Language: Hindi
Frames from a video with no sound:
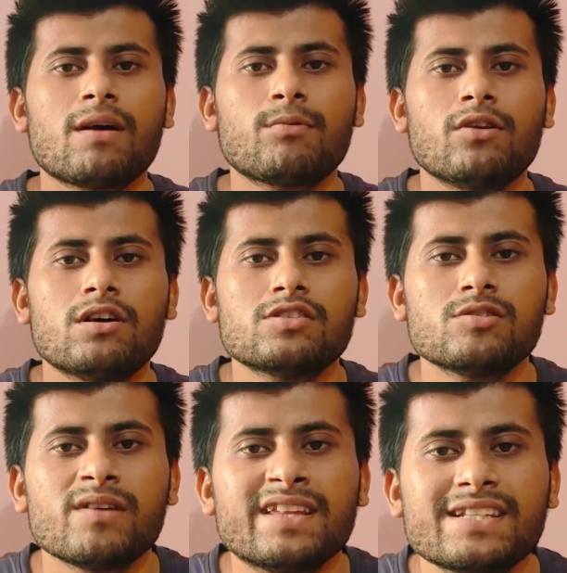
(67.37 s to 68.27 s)
को आपको लॉन्च
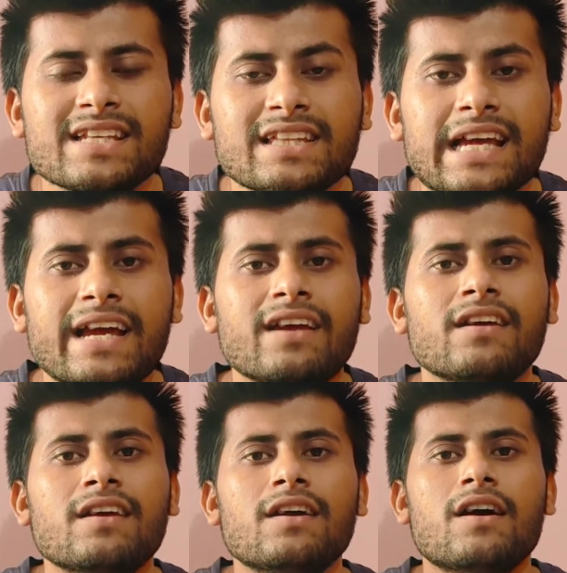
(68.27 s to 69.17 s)
होते हुए दिख सकता है
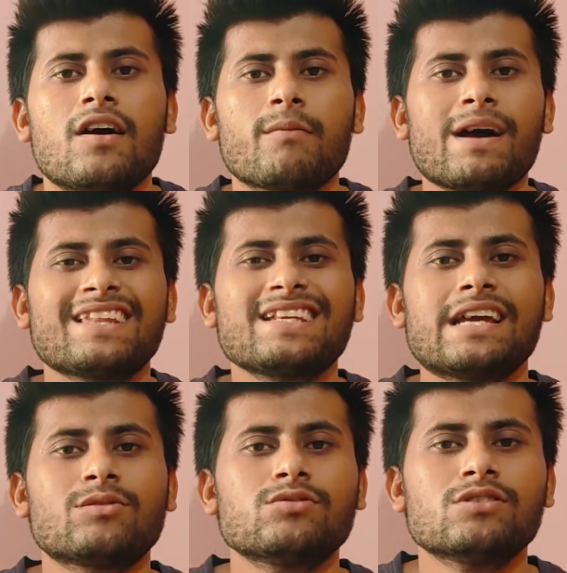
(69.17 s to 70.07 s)
और बात की
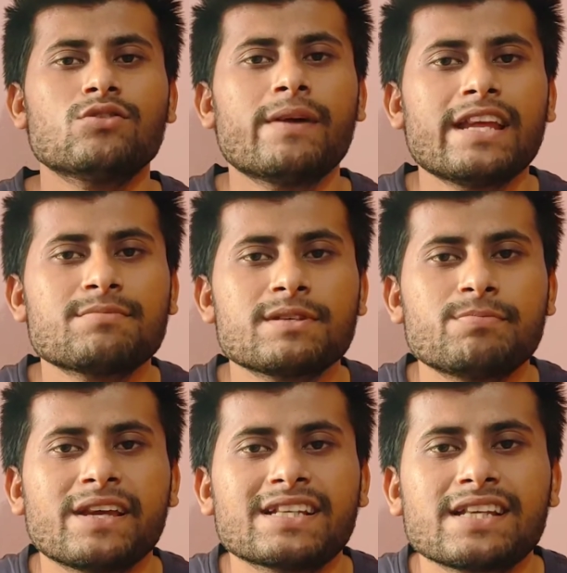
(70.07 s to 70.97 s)
जाए कुछ रूमर
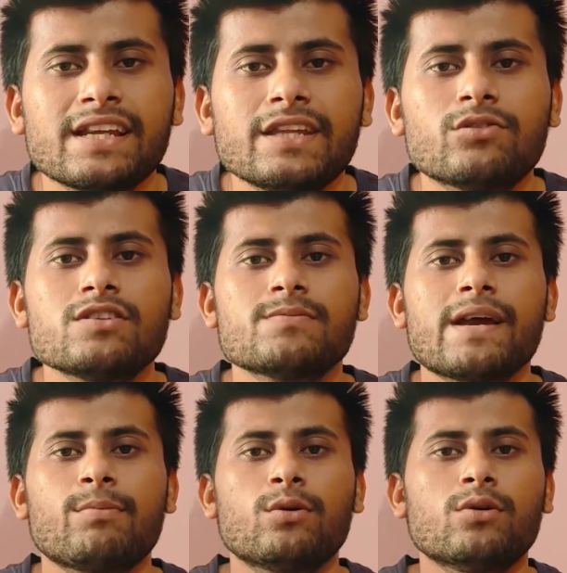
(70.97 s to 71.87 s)
स्पेसिफिकेशन की तो
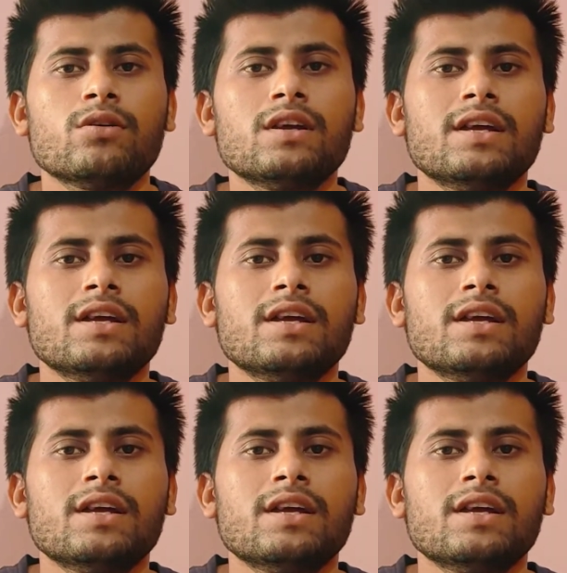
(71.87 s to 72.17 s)
इसमें आपको